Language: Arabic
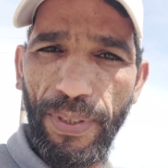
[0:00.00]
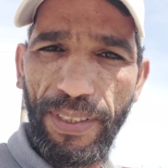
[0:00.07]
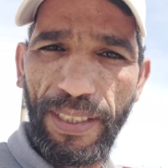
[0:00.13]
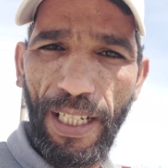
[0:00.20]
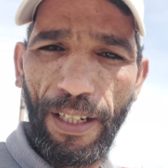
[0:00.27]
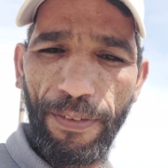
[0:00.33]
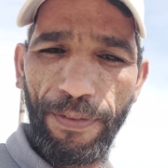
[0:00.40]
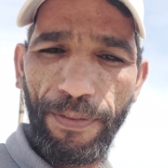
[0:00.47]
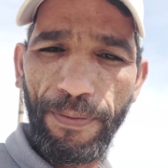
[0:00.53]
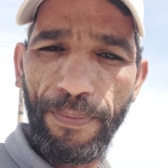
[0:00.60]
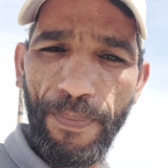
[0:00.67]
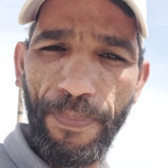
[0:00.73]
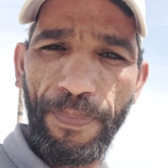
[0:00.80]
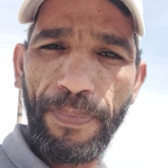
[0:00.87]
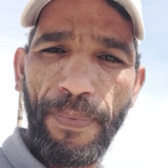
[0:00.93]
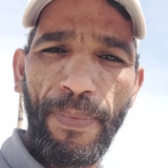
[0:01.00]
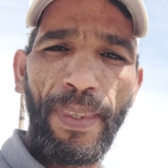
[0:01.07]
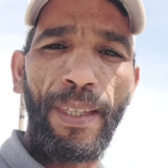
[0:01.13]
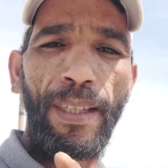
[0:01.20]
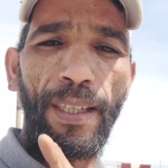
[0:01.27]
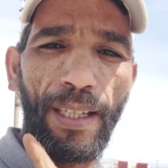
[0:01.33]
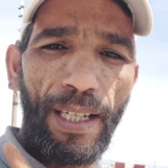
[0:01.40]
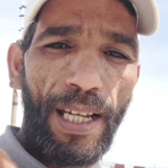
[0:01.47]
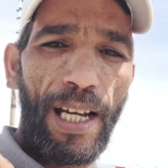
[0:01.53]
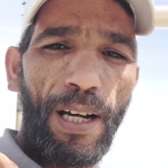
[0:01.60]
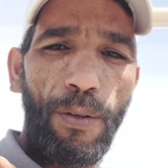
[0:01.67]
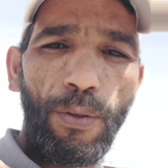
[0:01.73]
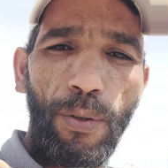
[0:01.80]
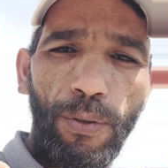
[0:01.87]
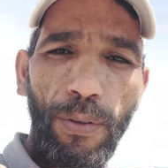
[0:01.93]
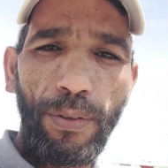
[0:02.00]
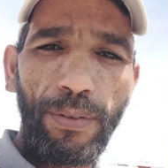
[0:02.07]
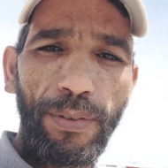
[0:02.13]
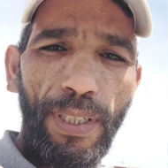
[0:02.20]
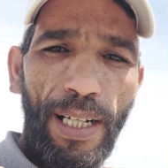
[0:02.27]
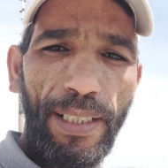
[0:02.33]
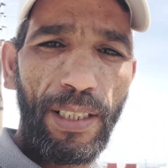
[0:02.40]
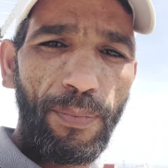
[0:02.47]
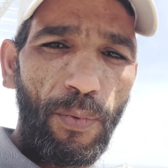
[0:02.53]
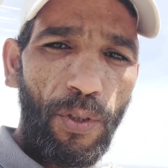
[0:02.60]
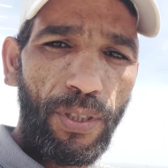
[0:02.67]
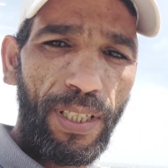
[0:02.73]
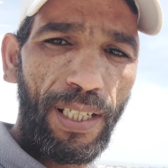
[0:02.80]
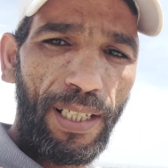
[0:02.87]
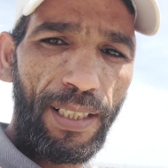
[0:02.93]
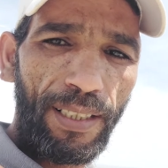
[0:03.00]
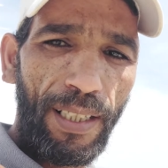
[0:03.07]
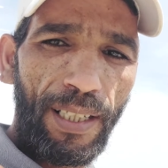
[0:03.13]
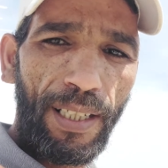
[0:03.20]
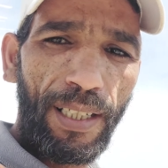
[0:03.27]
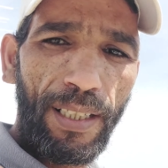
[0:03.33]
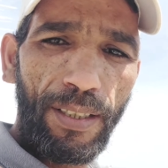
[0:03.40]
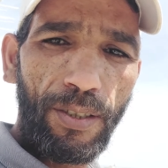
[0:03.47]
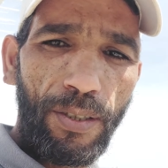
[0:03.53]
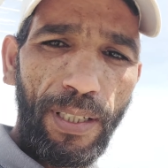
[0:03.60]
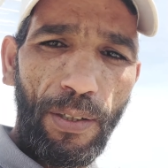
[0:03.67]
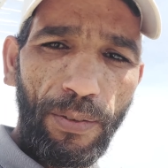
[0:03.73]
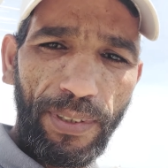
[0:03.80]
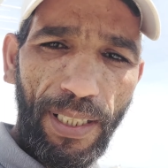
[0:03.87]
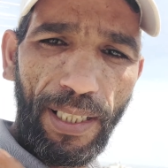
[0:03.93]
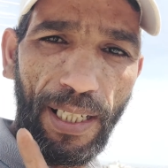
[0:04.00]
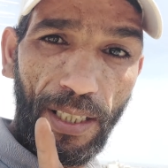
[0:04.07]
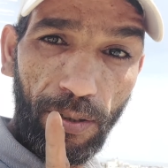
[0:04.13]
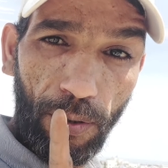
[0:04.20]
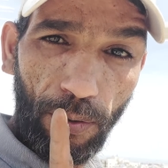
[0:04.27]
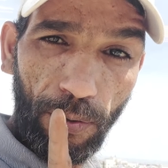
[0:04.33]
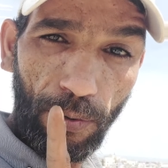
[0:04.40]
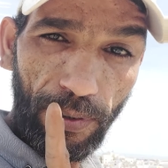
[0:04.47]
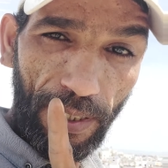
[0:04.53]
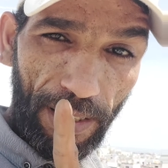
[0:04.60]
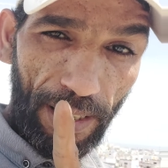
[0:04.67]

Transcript: بزاف حاولوا عندك مشكل جلاونطينات خصوصا